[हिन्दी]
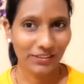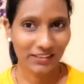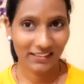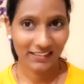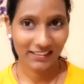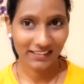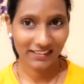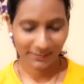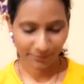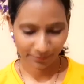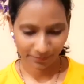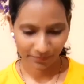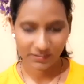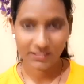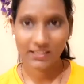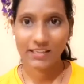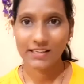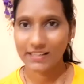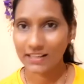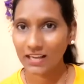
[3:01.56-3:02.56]
करिए
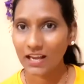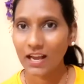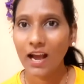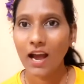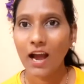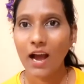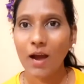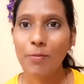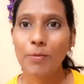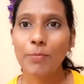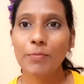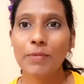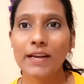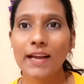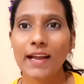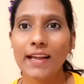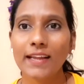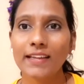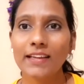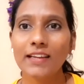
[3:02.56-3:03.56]
चलिए अब हम
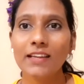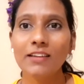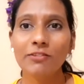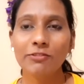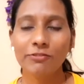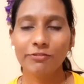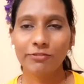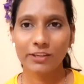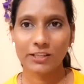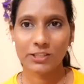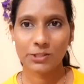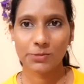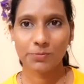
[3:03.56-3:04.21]
लगाएंगे फेस